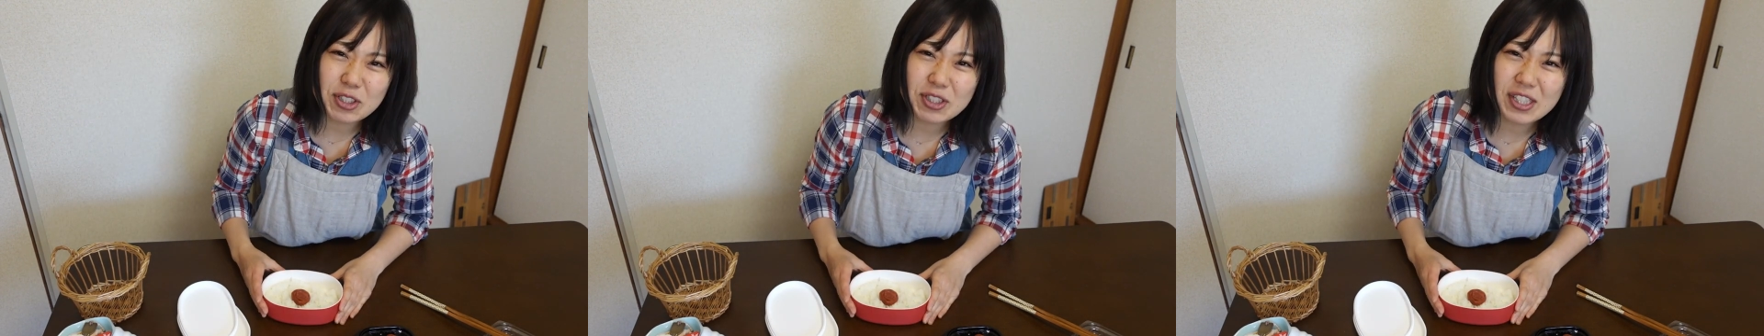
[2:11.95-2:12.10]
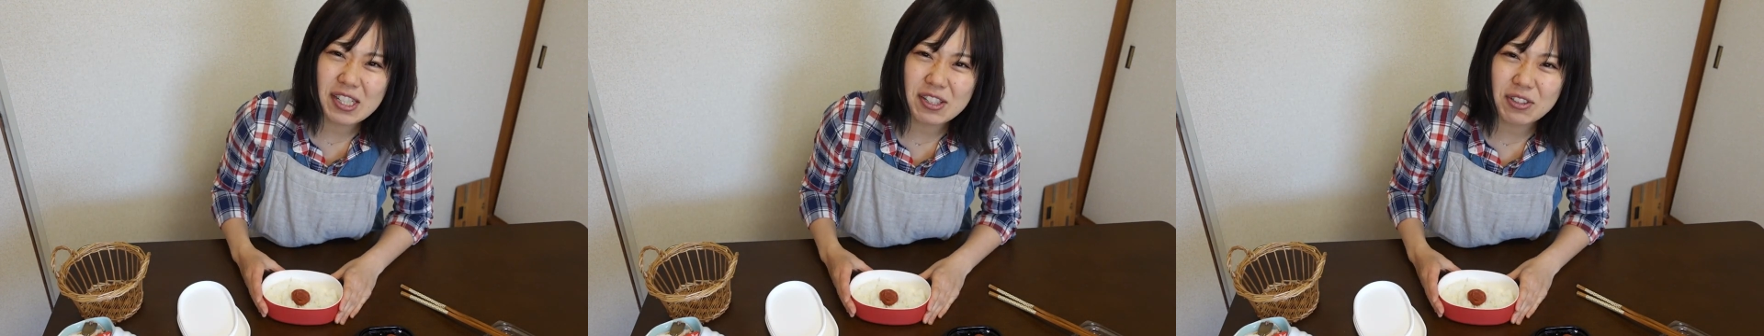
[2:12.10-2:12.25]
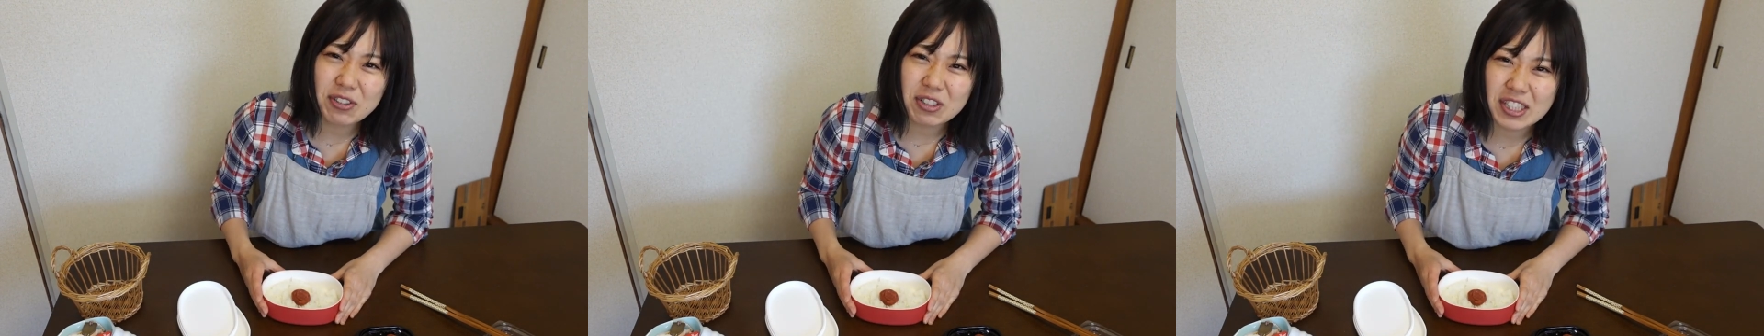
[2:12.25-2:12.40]
入
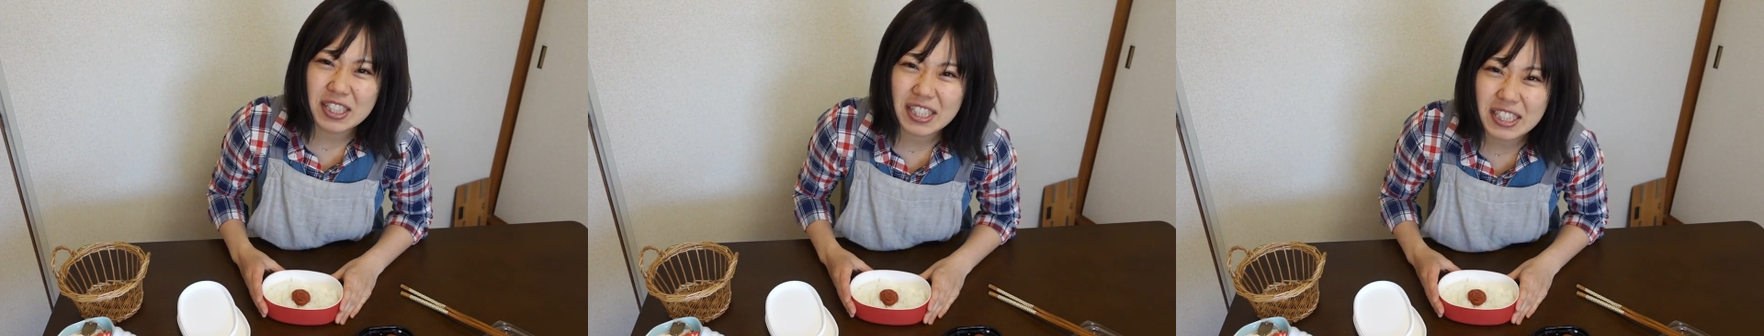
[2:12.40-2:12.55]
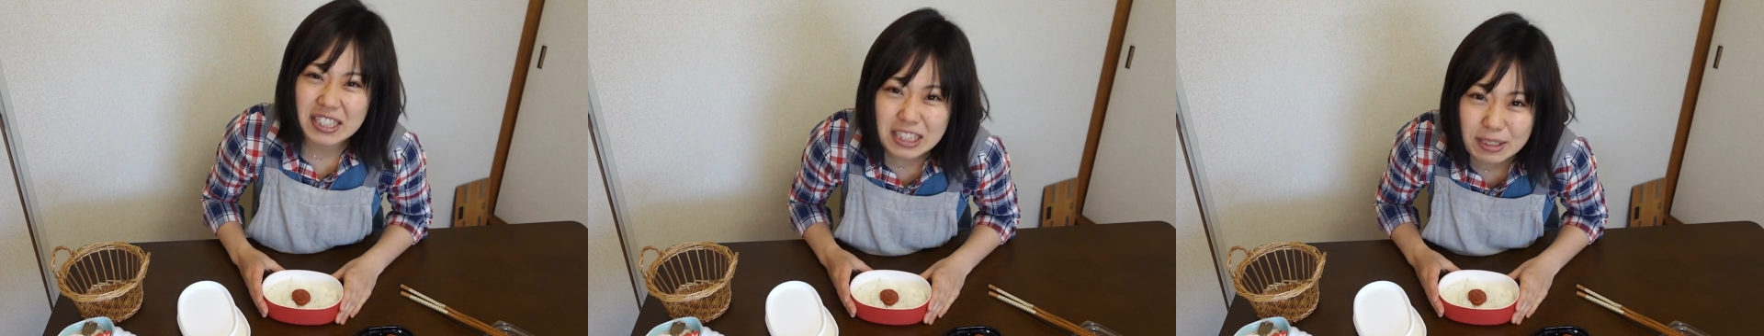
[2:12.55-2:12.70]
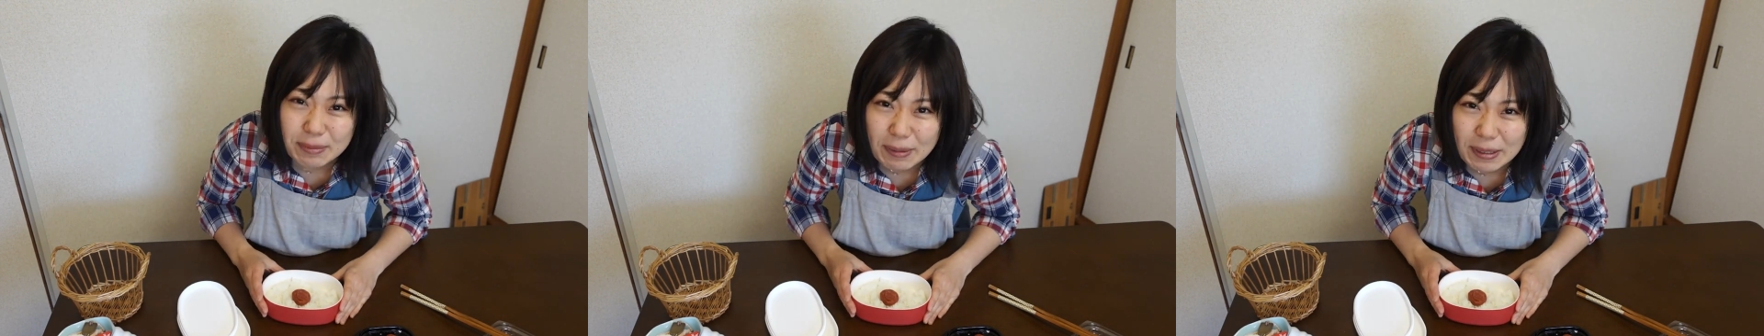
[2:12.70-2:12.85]
れる時が
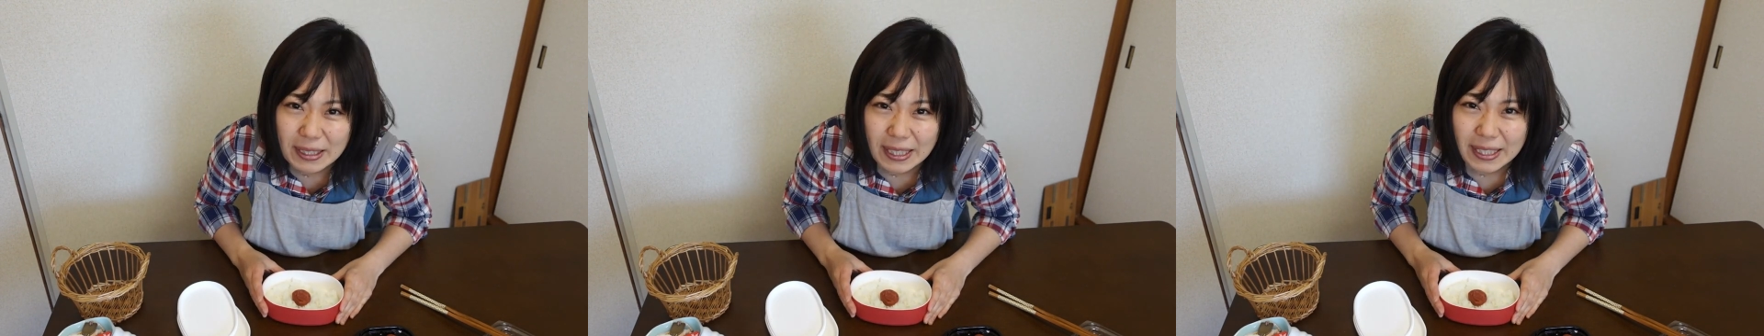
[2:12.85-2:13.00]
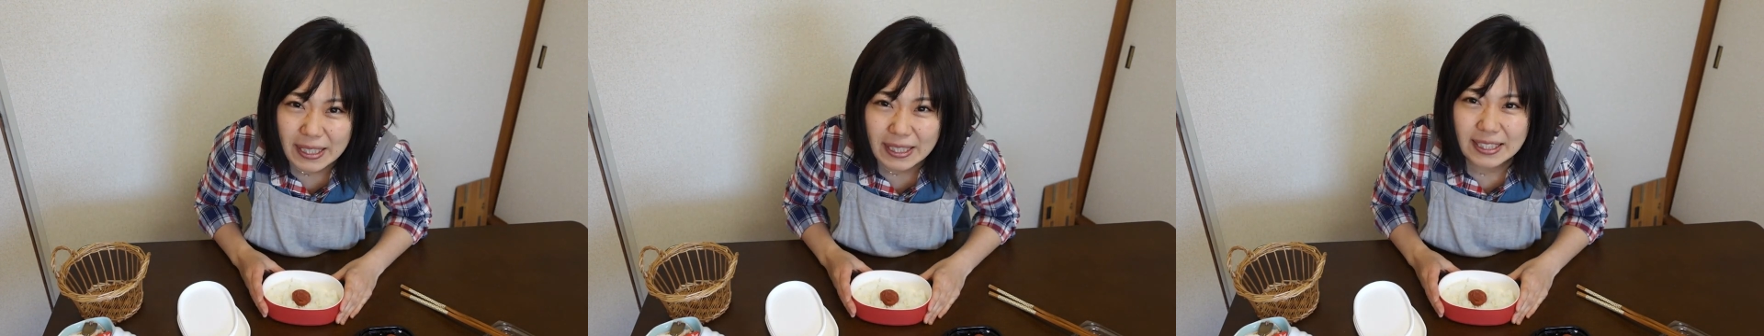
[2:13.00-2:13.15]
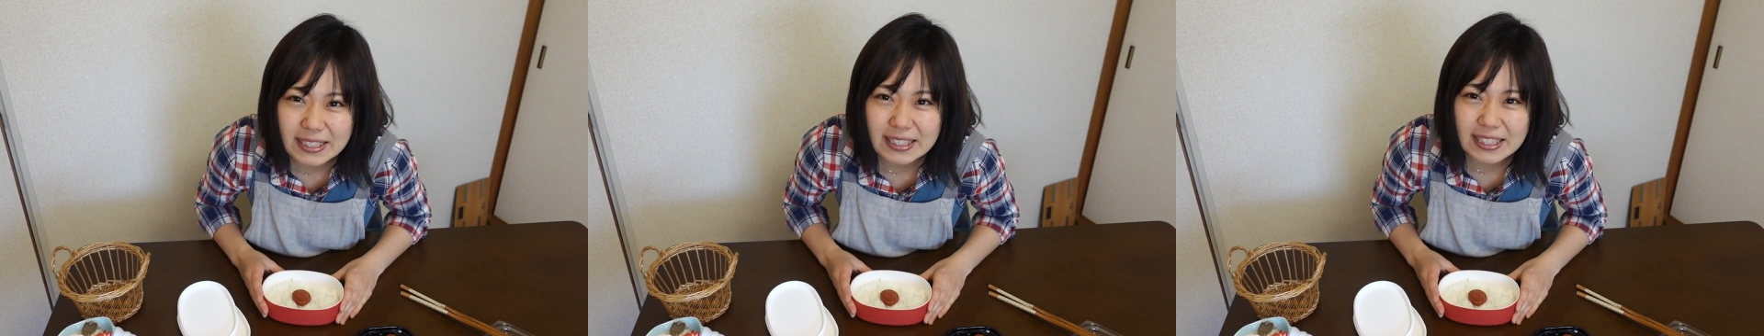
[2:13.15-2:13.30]
一番大
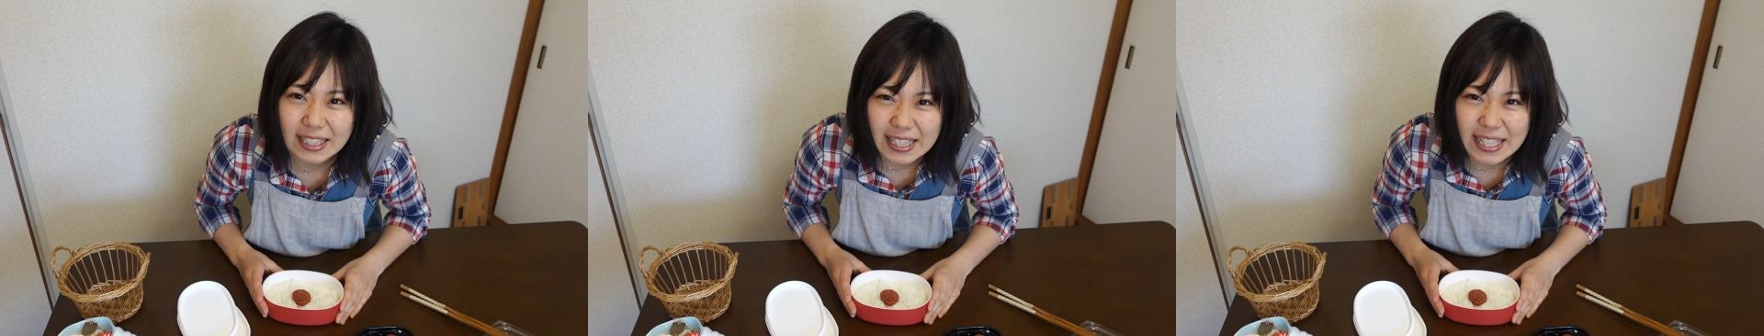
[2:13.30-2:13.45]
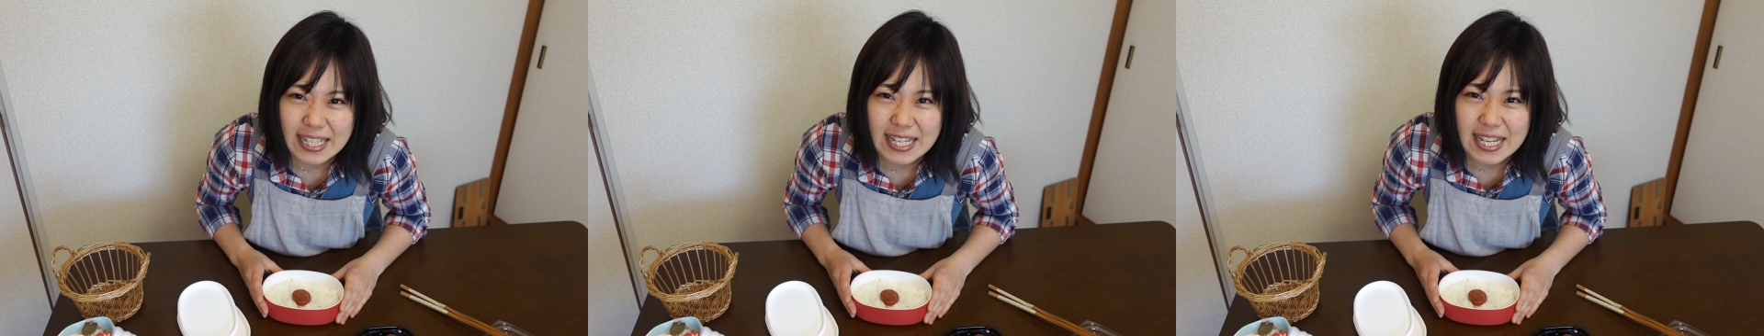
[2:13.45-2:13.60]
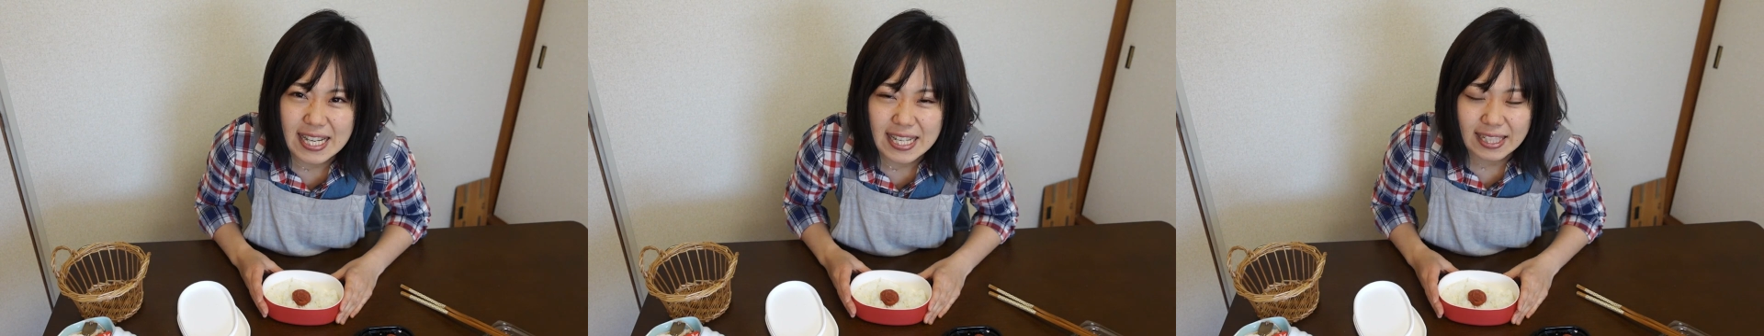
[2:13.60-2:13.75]
変でした
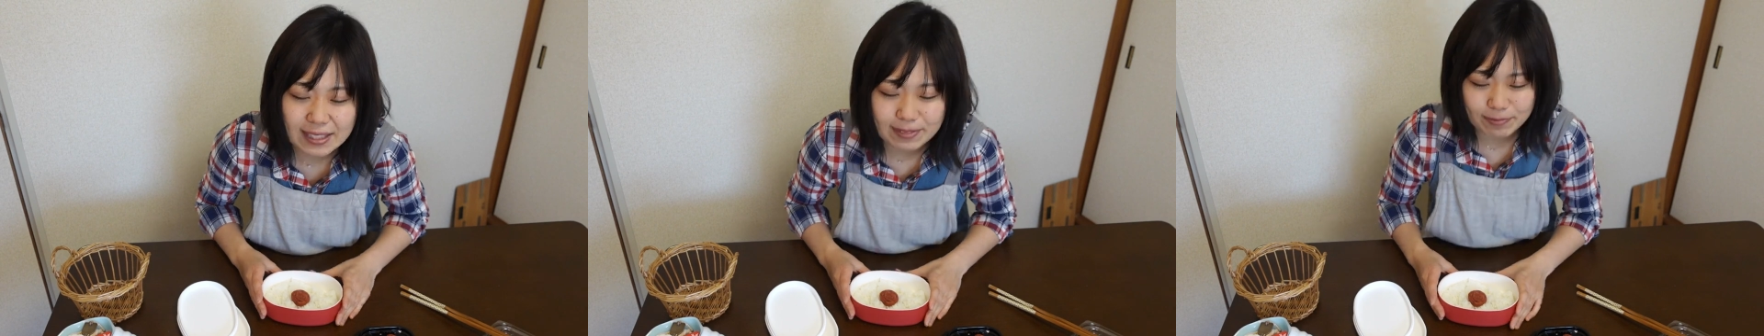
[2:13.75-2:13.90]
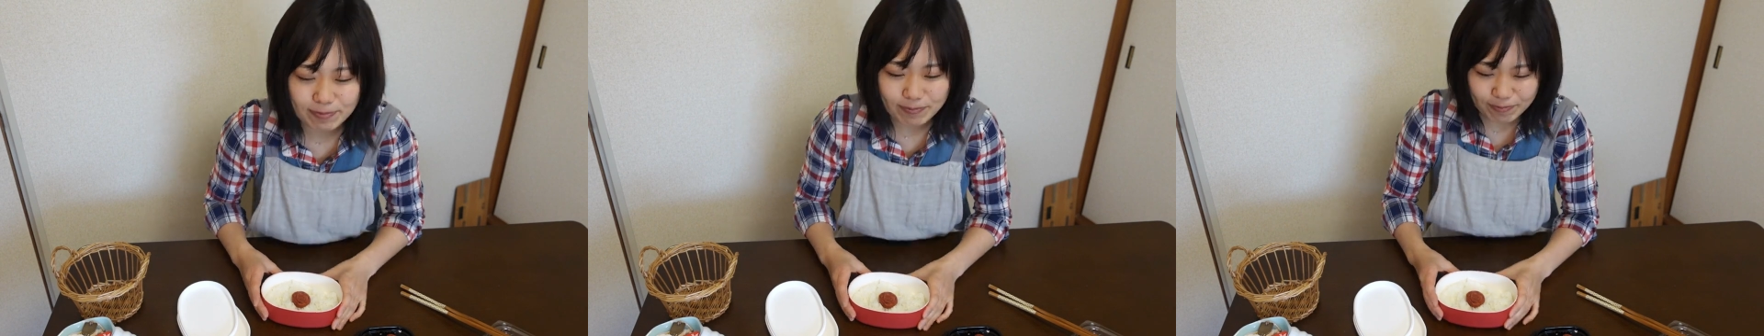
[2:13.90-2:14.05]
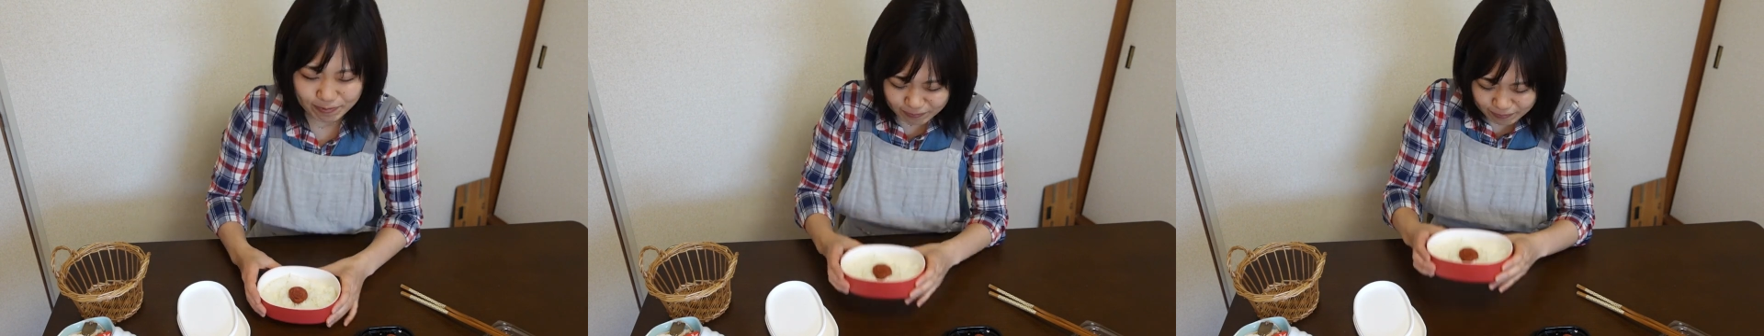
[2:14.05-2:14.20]
ね。
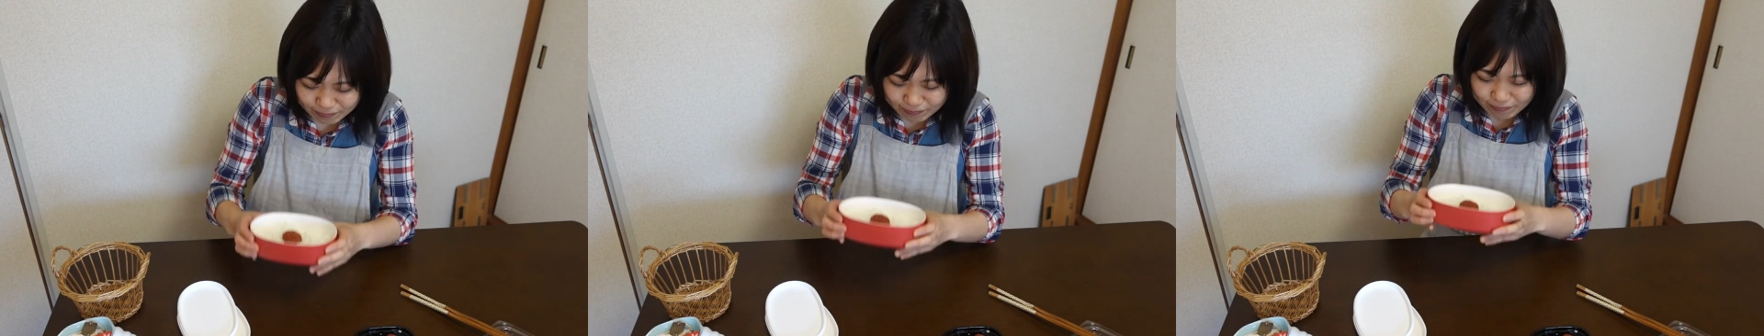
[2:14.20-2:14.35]
う